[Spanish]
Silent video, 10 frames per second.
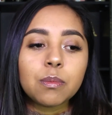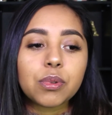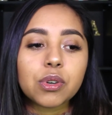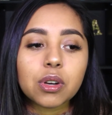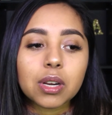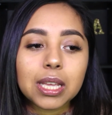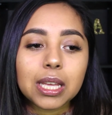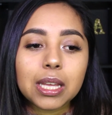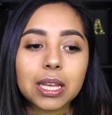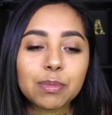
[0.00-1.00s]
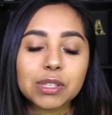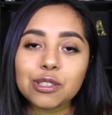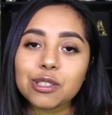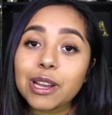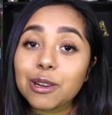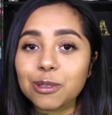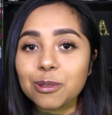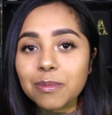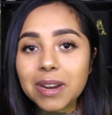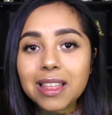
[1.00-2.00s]
porque pues yo estoy
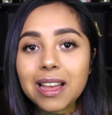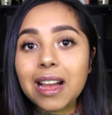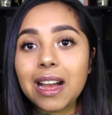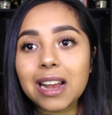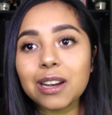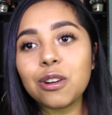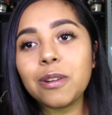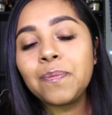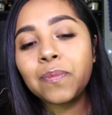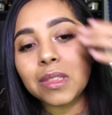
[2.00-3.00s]
acostumbrada a algo